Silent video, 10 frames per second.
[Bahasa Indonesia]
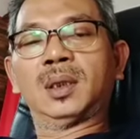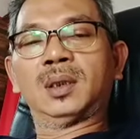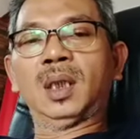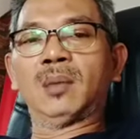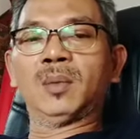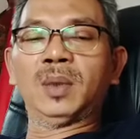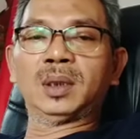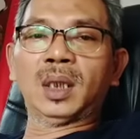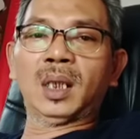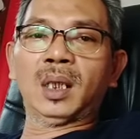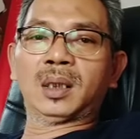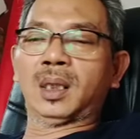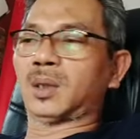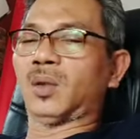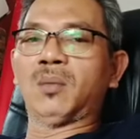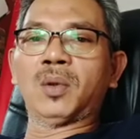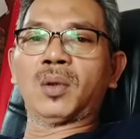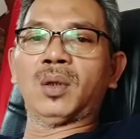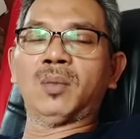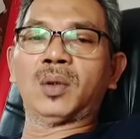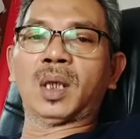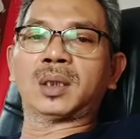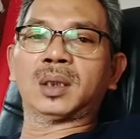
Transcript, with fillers: yang meminta agar kelompok-kelompok